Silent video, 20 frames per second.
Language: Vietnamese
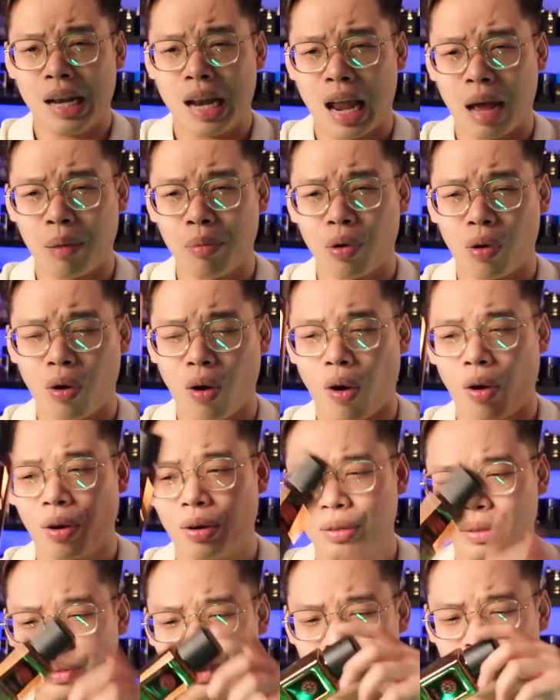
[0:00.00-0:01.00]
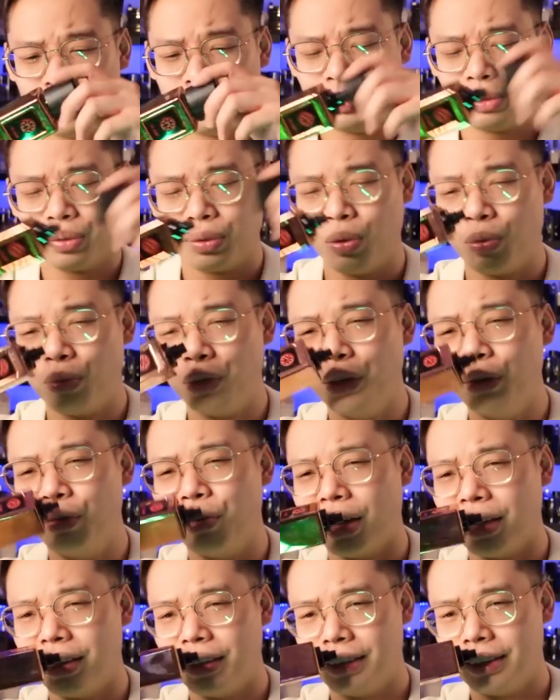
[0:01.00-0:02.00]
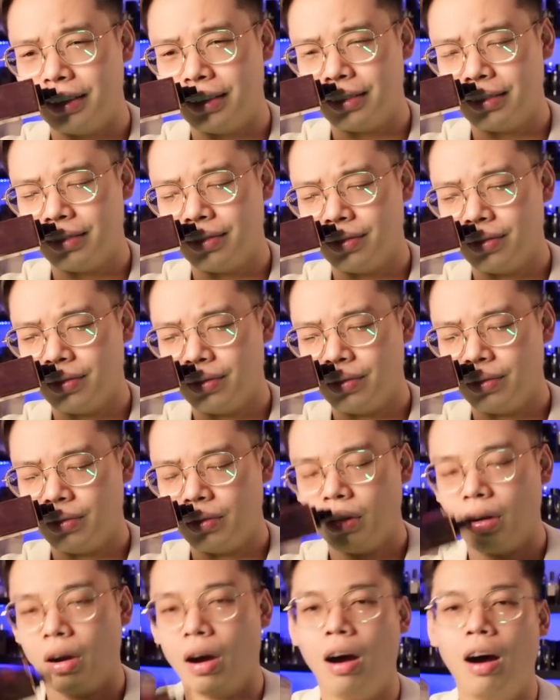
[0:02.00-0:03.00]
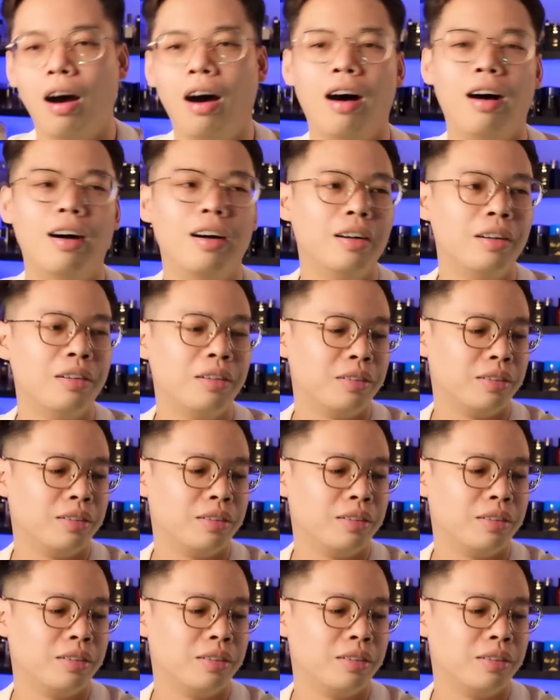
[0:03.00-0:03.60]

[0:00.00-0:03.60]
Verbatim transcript: là một con đúng như vậy. Oh.